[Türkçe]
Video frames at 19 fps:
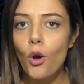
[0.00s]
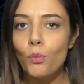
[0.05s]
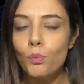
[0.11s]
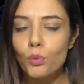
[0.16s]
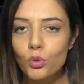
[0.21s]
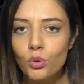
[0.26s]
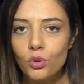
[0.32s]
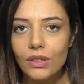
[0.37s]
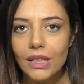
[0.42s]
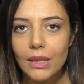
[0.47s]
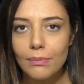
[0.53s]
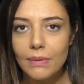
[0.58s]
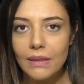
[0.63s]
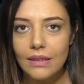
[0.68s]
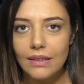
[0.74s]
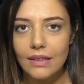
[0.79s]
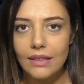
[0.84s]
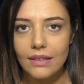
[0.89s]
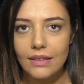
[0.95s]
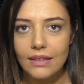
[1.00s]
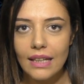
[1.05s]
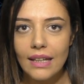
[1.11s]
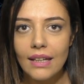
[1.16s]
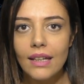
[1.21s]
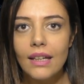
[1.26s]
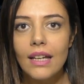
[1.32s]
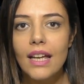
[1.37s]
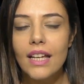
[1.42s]
Bununla
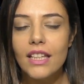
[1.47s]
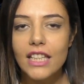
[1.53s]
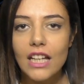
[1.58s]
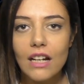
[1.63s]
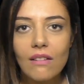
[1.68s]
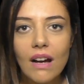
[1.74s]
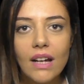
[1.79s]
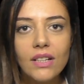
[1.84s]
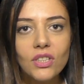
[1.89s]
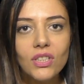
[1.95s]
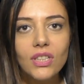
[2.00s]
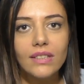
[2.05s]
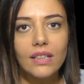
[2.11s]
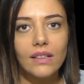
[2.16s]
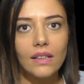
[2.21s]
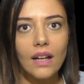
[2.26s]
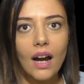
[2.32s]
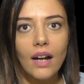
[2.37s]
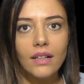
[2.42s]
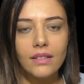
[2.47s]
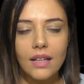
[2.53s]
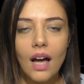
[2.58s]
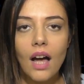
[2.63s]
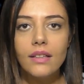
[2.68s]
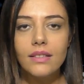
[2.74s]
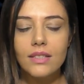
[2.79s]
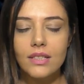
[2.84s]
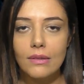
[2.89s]
birlikte yavaş çitalar
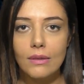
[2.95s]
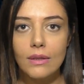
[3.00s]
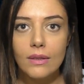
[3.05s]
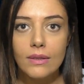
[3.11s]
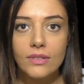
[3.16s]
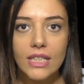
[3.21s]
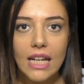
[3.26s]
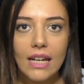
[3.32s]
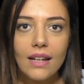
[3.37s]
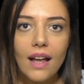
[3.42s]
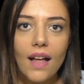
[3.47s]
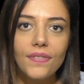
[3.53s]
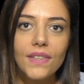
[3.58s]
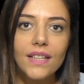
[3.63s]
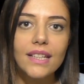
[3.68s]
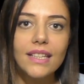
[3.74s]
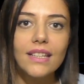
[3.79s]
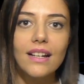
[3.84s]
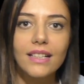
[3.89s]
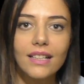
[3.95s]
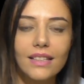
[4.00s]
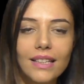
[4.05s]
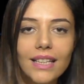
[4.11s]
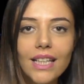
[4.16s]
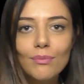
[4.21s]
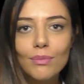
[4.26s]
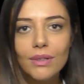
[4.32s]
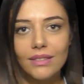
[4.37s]
da ceylanları
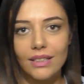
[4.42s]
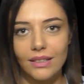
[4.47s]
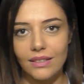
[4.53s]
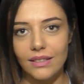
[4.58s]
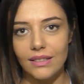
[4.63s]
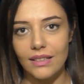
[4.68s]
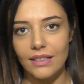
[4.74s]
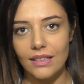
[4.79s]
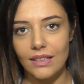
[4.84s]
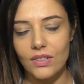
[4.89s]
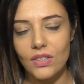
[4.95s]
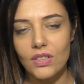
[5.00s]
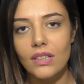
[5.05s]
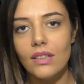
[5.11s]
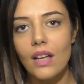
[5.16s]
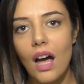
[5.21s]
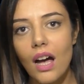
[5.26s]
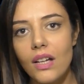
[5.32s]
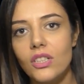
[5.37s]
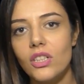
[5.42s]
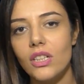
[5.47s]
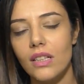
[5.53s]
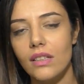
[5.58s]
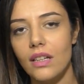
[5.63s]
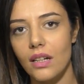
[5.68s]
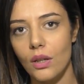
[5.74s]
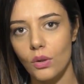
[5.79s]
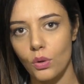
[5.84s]
yakalayamadıkları için aç
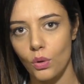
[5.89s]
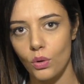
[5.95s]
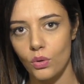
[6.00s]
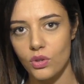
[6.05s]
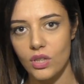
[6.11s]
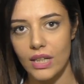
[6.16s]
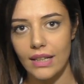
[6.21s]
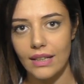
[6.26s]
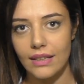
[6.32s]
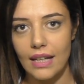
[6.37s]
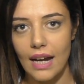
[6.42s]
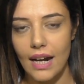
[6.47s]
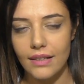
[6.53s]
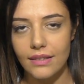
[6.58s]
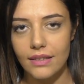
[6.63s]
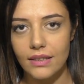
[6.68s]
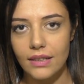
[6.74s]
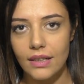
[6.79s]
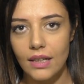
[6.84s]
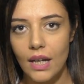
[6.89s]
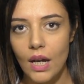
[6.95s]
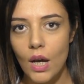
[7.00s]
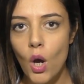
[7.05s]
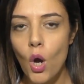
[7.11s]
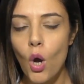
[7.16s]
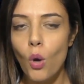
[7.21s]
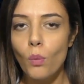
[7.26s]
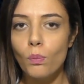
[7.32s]
kalarak öleceklerdir.
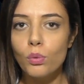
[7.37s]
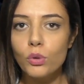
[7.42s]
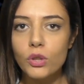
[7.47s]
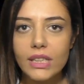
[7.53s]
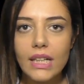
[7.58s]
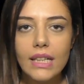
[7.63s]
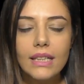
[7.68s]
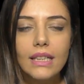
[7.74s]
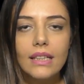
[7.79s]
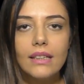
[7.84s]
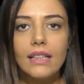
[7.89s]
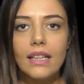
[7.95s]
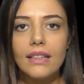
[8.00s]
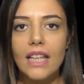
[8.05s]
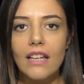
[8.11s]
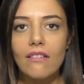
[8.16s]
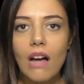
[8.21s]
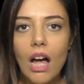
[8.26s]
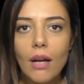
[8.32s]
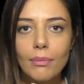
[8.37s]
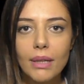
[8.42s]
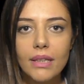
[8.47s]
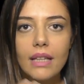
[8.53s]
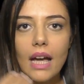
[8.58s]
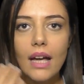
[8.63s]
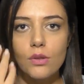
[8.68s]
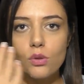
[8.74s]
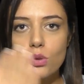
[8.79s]
Bu şekilde devam
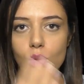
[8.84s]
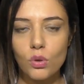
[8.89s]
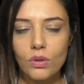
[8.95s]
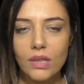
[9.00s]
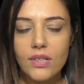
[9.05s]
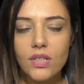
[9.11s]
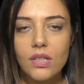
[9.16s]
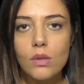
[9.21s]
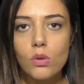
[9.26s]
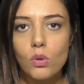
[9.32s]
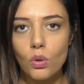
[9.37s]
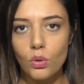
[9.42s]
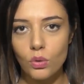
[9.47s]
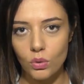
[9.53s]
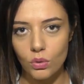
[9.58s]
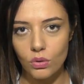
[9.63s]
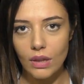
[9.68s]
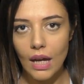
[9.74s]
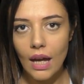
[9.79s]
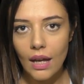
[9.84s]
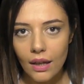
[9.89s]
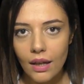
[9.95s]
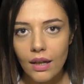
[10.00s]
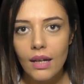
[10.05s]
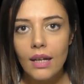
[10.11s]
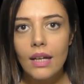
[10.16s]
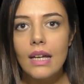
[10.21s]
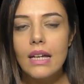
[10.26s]
eden sürecin sonunda
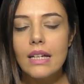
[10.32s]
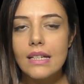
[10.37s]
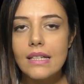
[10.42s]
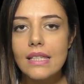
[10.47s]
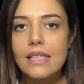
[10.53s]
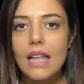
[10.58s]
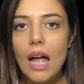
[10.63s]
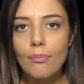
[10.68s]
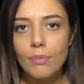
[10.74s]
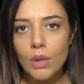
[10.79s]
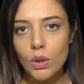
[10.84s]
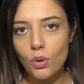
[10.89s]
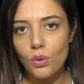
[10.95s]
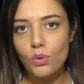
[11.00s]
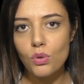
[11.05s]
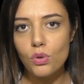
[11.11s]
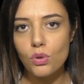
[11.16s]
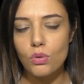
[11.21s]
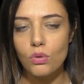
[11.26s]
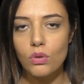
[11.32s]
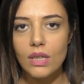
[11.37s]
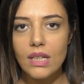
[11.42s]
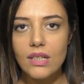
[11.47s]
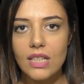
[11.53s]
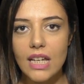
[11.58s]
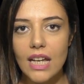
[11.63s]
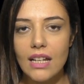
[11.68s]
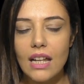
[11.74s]
Hızlanma
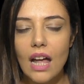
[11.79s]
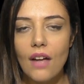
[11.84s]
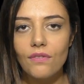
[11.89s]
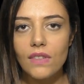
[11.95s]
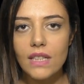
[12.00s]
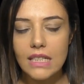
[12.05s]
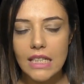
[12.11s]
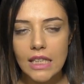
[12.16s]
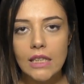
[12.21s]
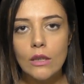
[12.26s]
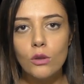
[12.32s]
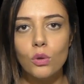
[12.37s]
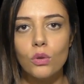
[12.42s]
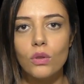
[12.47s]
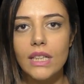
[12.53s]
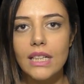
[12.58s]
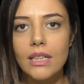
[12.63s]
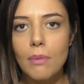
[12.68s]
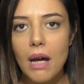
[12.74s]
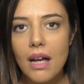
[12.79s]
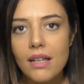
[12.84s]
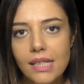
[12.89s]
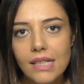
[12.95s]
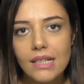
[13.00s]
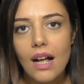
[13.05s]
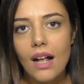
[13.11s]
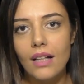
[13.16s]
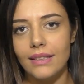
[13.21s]
konusunda ceylan ve çita türleri
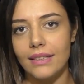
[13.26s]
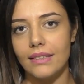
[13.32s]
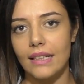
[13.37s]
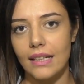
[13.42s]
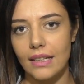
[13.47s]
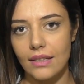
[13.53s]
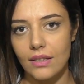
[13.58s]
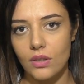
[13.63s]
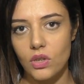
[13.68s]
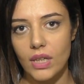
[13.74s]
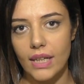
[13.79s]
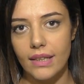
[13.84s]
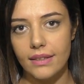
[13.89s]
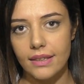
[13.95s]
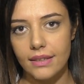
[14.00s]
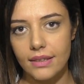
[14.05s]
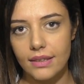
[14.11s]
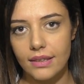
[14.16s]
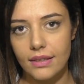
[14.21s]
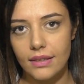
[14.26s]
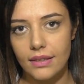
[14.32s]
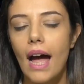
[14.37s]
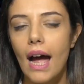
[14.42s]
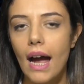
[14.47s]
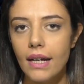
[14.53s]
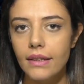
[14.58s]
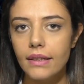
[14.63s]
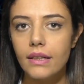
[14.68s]
baskı altına girecektir.
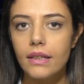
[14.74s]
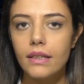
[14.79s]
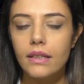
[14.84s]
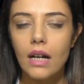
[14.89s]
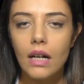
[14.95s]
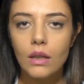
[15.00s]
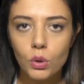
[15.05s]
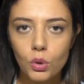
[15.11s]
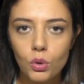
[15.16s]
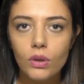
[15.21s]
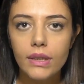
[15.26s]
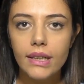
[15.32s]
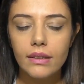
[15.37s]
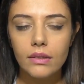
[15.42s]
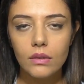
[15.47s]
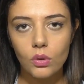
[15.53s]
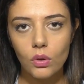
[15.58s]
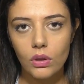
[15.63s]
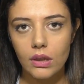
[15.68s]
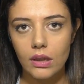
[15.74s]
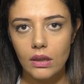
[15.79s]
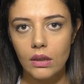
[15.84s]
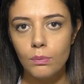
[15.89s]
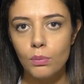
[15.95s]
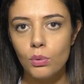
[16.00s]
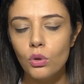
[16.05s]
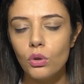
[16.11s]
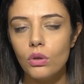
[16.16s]
Her ne kadar türlerin
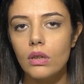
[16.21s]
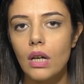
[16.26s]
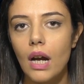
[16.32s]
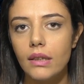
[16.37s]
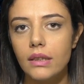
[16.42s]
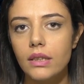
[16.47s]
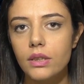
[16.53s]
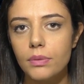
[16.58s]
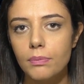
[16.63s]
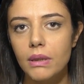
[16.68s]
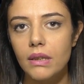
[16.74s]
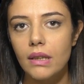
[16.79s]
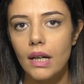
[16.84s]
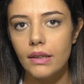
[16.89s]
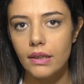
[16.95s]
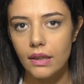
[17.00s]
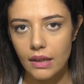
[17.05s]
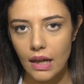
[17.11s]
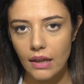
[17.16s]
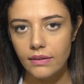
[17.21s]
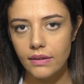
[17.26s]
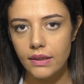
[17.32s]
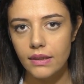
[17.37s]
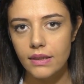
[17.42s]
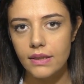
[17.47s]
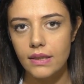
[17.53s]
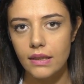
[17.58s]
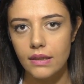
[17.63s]
kökeni büyük tartışmalar
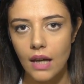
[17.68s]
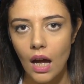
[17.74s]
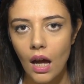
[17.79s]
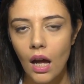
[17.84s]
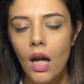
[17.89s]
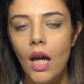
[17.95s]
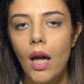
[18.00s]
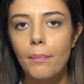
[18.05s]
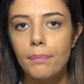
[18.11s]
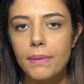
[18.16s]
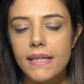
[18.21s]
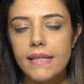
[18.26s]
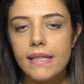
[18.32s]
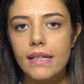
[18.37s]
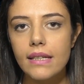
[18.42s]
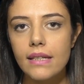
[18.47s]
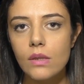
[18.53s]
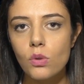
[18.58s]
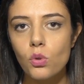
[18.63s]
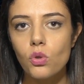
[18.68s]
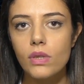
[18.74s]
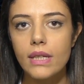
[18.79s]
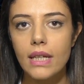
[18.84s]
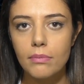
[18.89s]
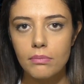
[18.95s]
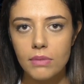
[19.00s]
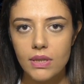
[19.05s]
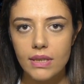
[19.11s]
yarattıysa da
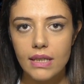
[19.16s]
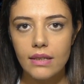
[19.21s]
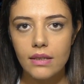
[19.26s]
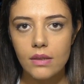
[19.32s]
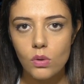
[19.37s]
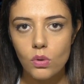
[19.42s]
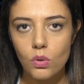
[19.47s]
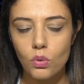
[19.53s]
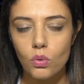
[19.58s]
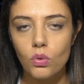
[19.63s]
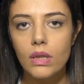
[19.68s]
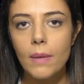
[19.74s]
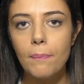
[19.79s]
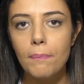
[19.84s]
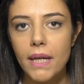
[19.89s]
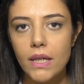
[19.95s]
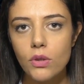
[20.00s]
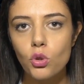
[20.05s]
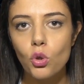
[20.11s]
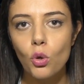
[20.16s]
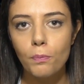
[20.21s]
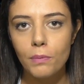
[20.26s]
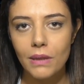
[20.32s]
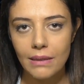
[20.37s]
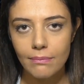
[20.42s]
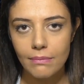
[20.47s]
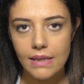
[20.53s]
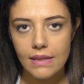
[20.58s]
1870'lerin sonunda pek
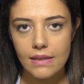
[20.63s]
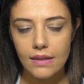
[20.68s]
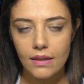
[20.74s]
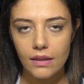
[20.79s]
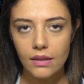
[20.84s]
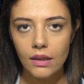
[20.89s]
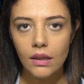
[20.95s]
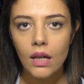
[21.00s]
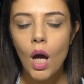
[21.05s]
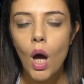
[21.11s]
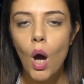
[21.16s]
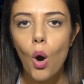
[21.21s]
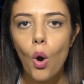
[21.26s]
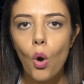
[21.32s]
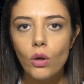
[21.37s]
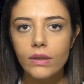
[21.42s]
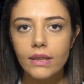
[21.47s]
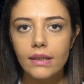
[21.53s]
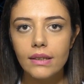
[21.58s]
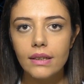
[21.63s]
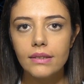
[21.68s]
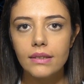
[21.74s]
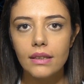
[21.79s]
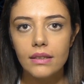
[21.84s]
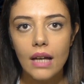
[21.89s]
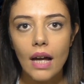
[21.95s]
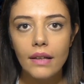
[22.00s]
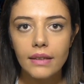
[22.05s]
çok bilim insanı orta
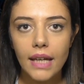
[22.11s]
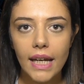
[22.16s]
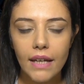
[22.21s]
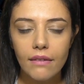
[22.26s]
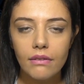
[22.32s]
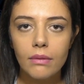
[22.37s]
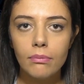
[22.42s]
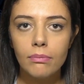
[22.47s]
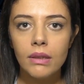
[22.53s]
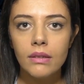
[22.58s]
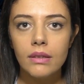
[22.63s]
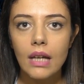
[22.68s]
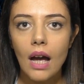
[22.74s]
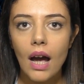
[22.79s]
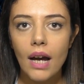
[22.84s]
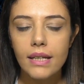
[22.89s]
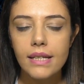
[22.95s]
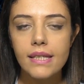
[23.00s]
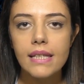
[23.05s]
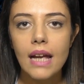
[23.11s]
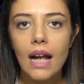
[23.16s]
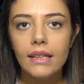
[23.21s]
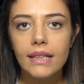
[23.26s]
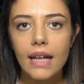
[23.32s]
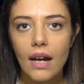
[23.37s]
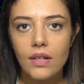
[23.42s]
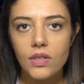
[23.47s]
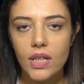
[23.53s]
katadan evrimin
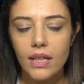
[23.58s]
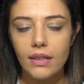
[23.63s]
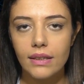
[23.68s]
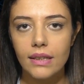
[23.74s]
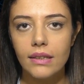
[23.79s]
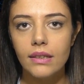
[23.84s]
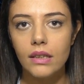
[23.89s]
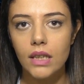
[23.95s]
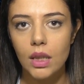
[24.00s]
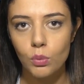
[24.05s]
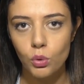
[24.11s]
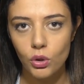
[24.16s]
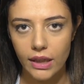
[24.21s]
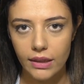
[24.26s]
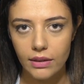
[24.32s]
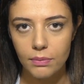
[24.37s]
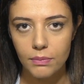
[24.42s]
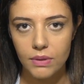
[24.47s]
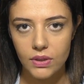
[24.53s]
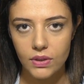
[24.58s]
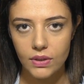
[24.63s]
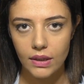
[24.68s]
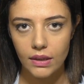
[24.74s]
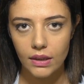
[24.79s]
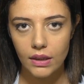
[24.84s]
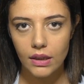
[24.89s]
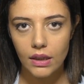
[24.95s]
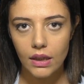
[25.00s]
tarihsel gerçekliğini kabul
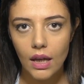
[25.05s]
etmişti.